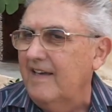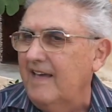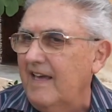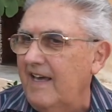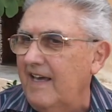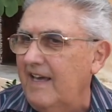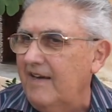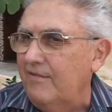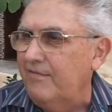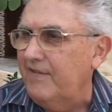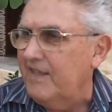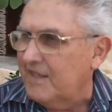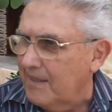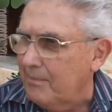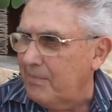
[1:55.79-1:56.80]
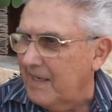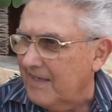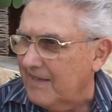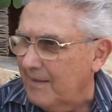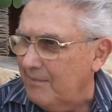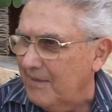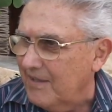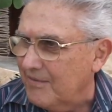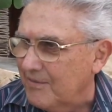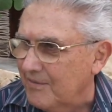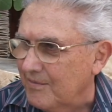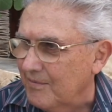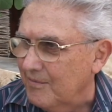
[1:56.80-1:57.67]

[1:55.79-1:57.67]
é, eh, 20 apartamentos,